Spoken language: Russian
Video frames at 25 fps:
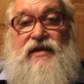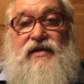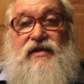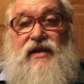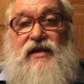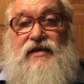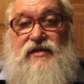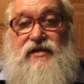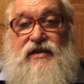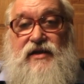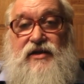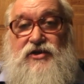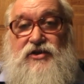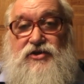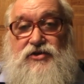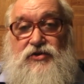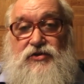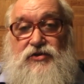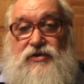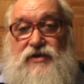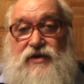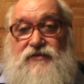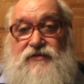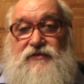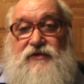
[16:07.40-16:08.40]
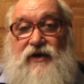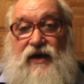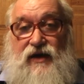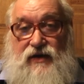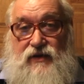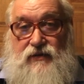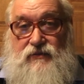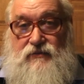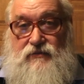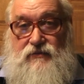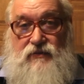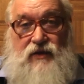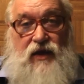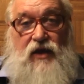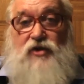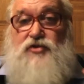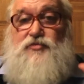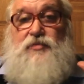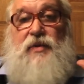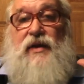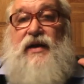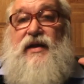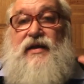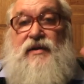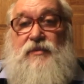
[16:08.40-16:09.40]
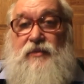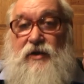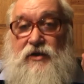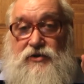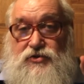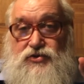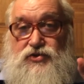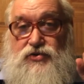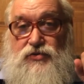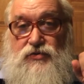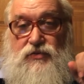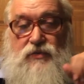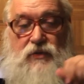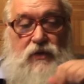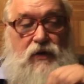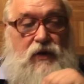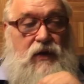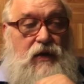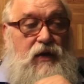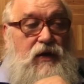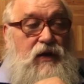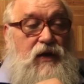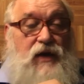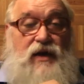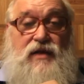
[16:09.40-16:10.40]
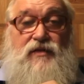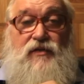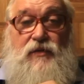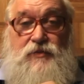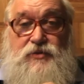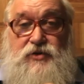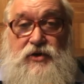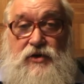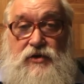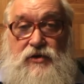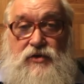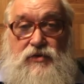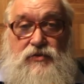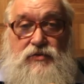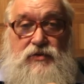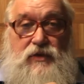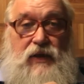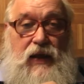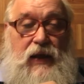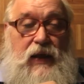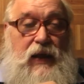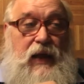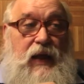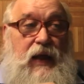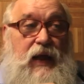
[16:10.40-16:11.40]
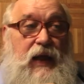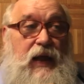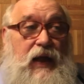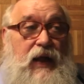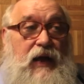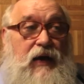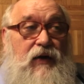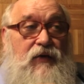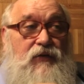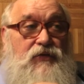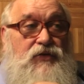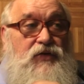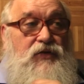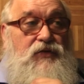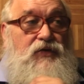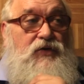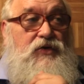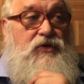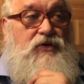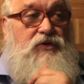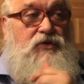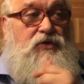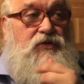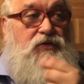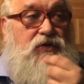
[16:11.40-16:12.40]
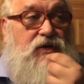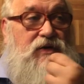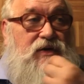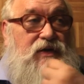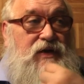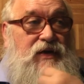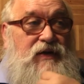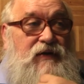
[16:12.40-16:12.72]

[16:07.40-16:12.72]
антенные решетки, фар. Я уж про это молчу. Это вообще круто. А, ну вот, ну вот